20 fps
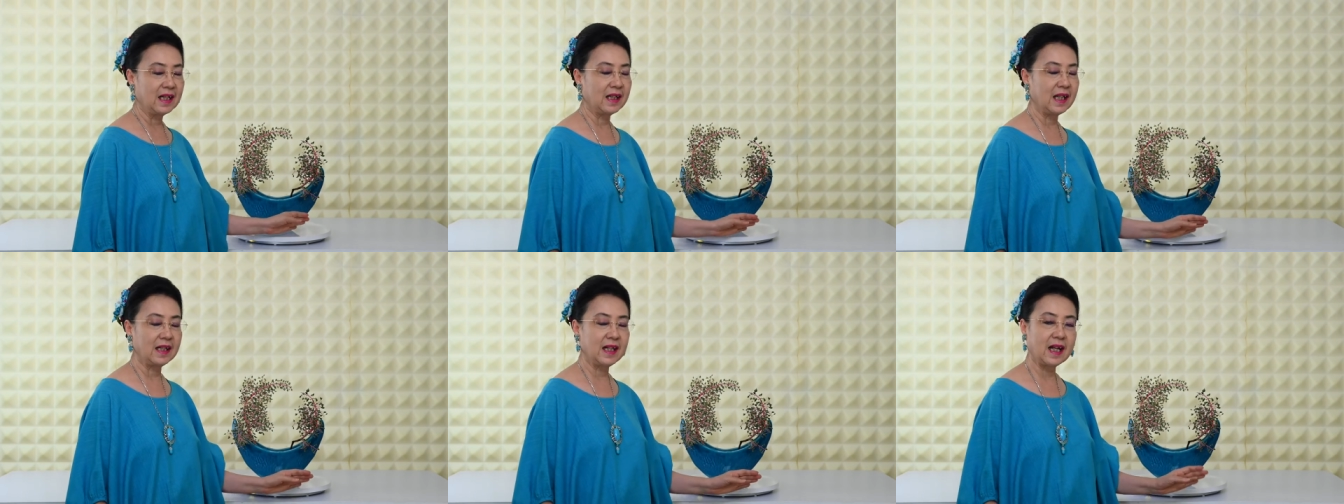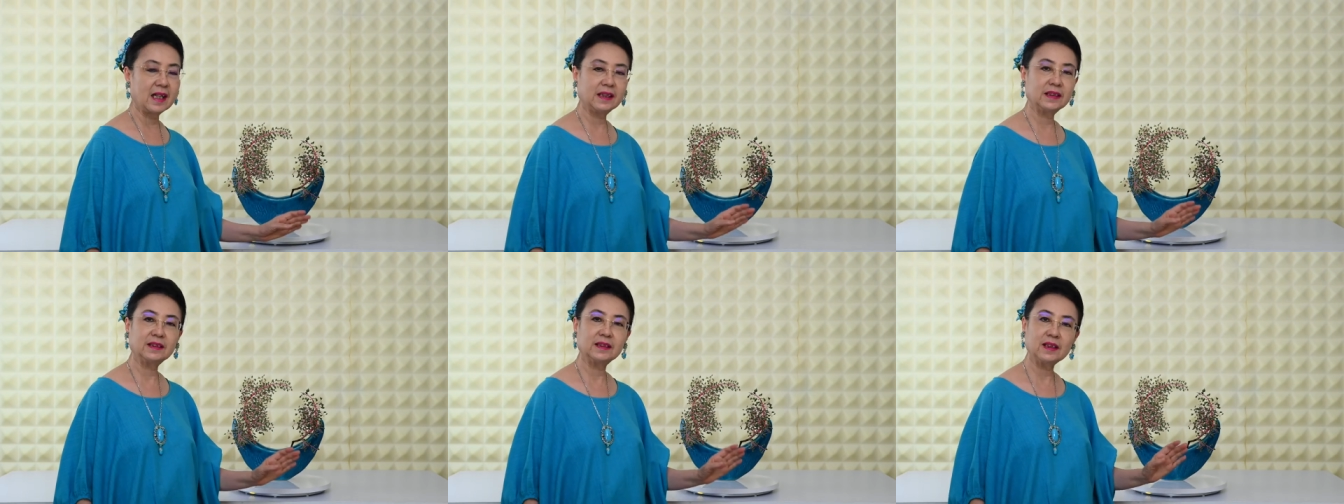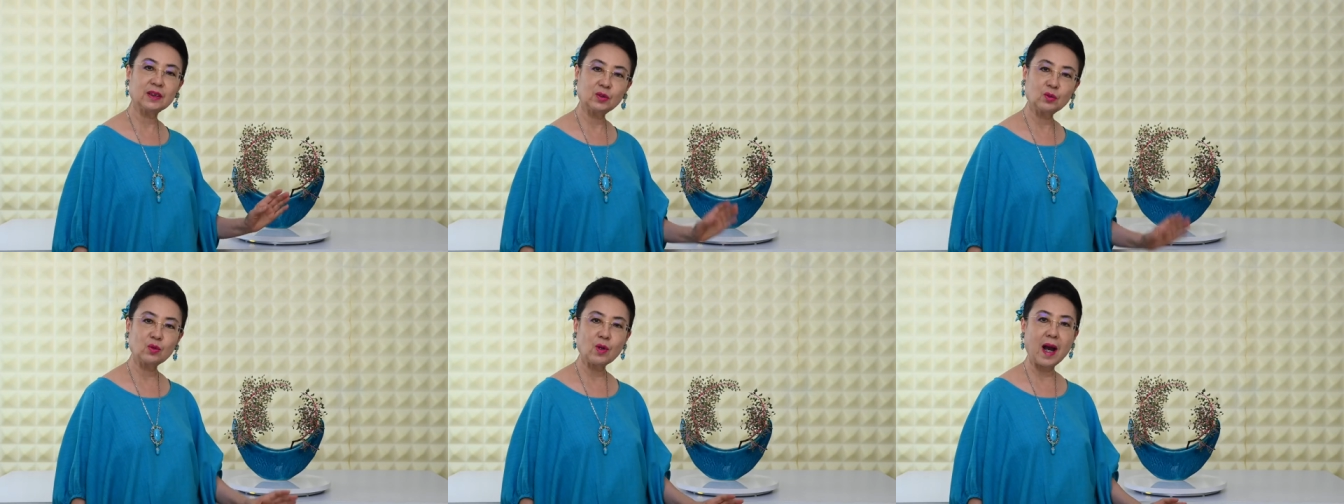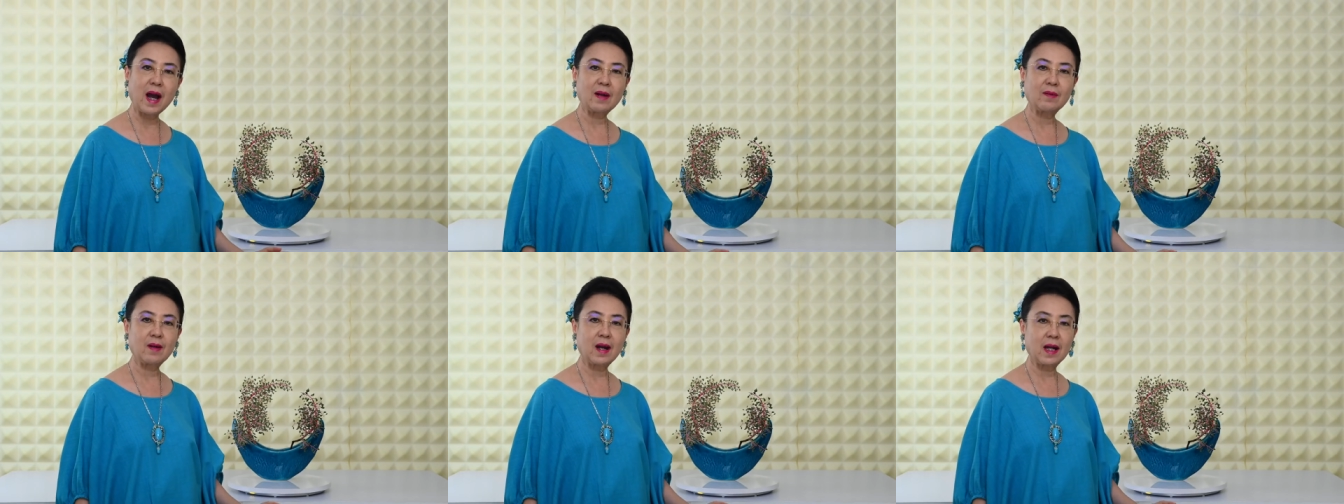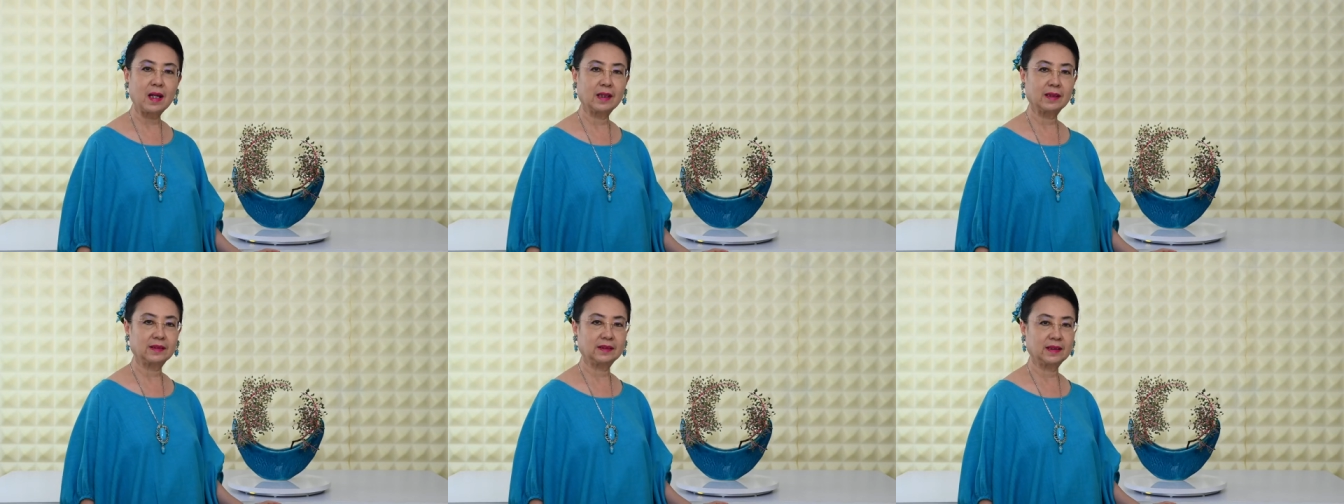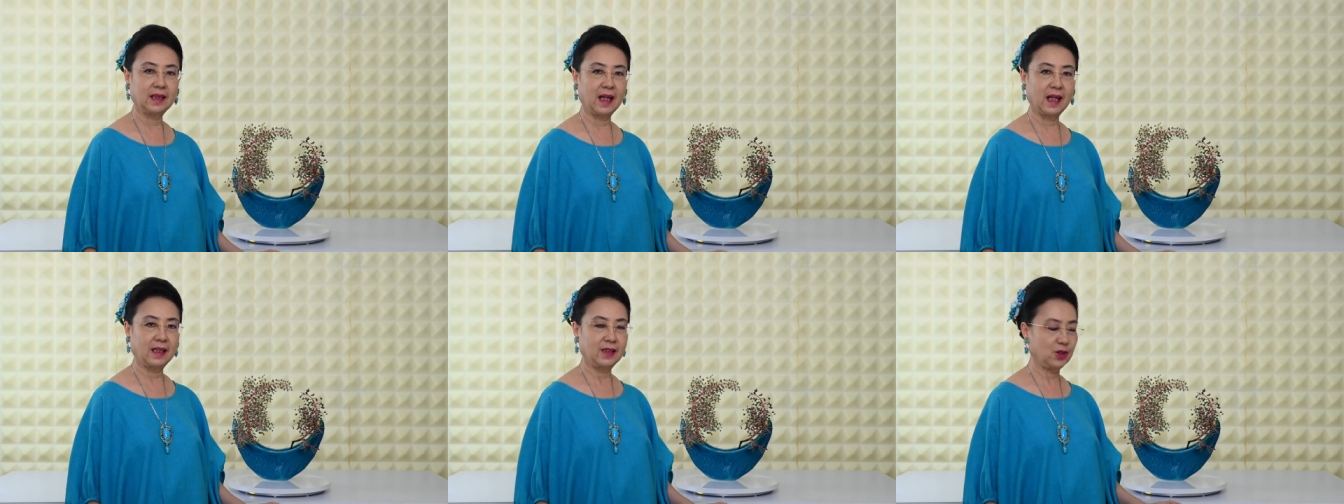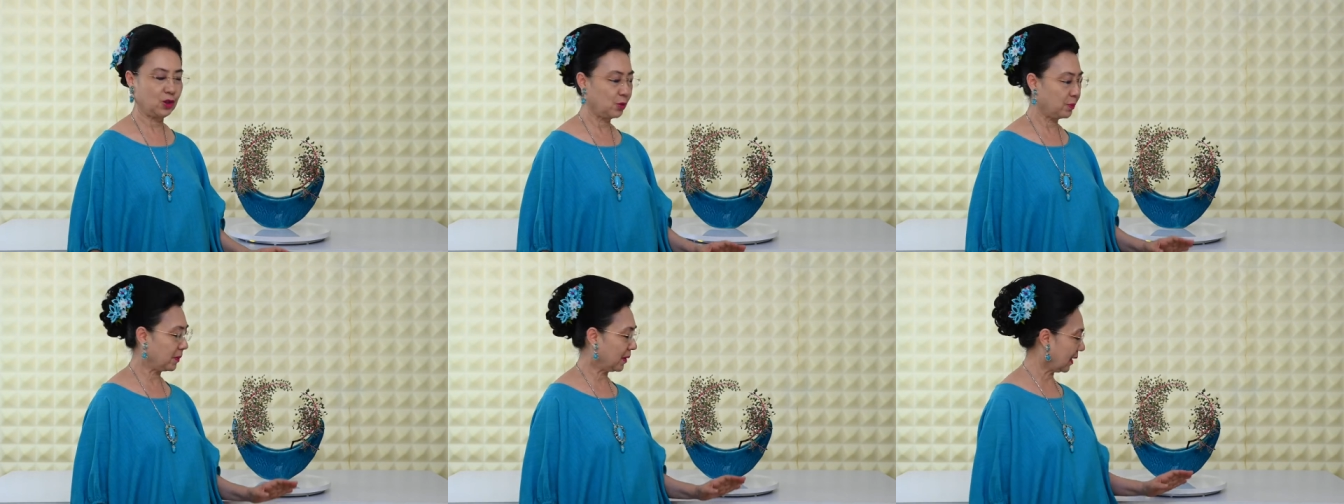Nah dari situ awalnya
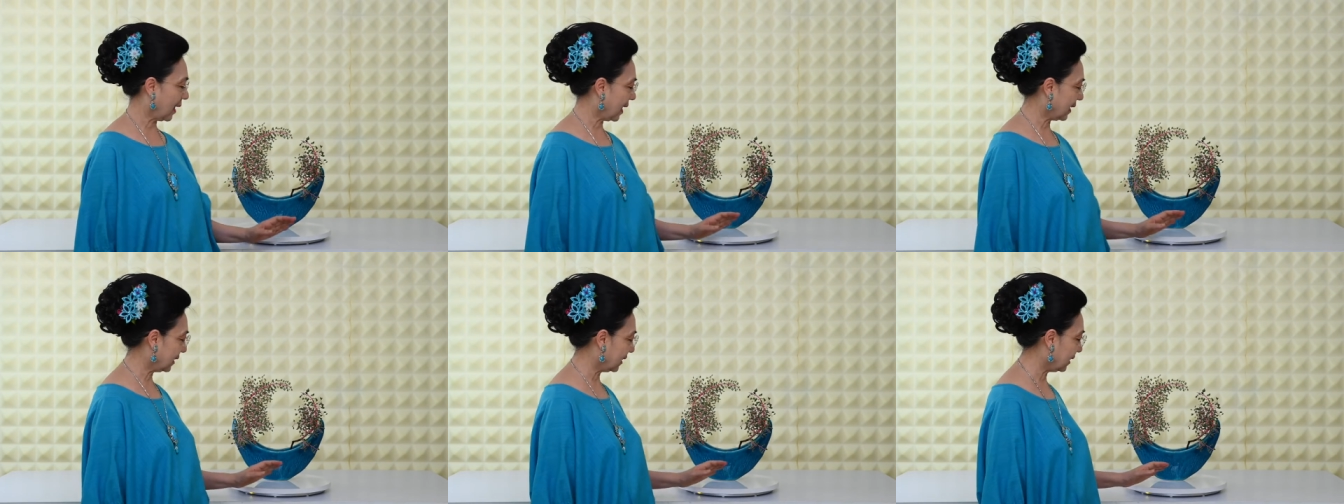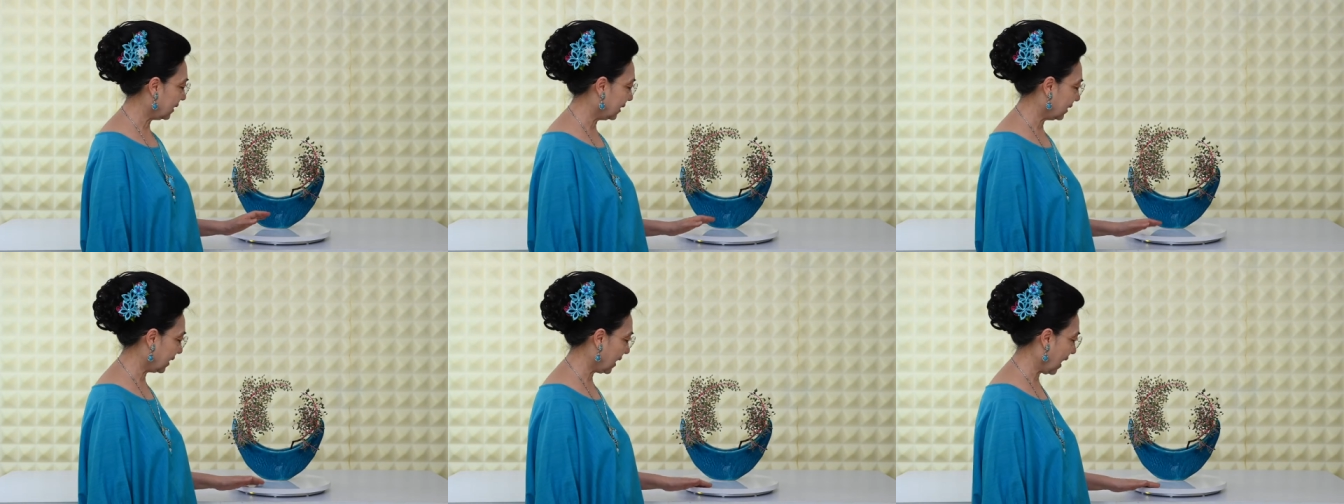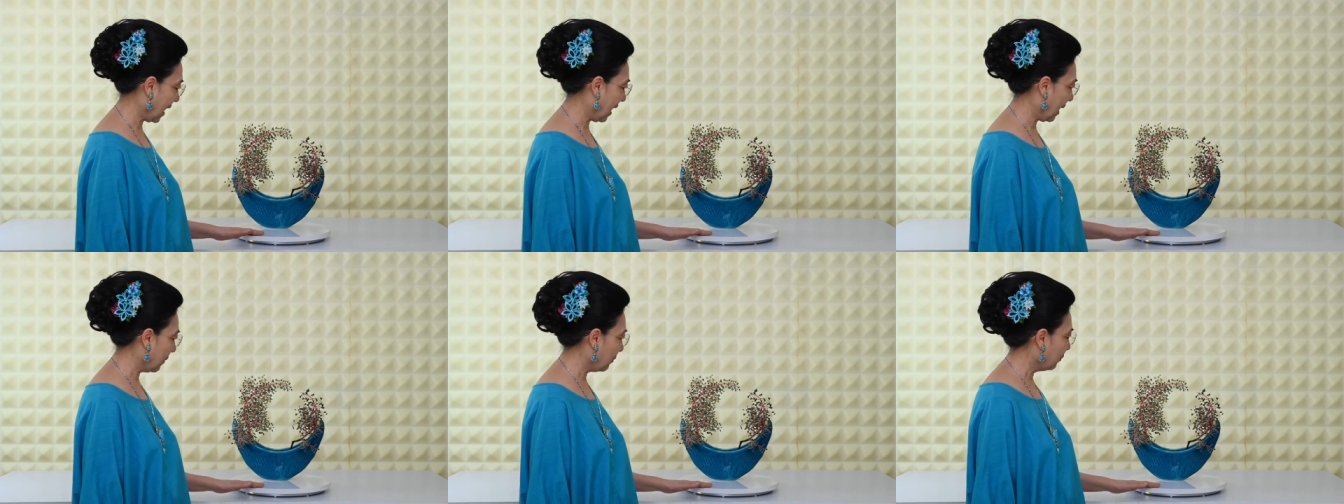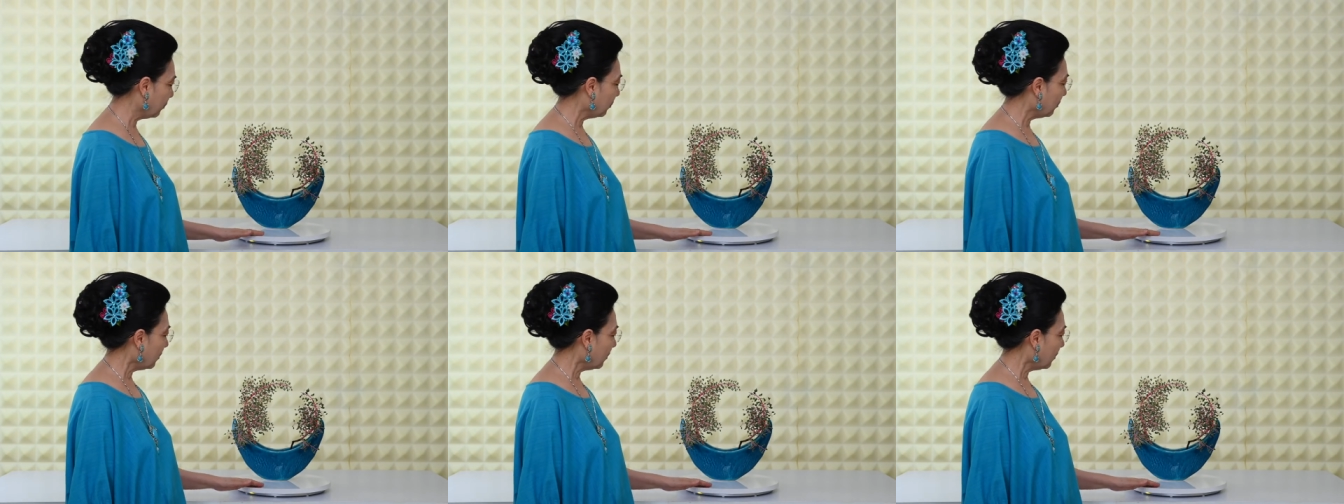inspirasinya.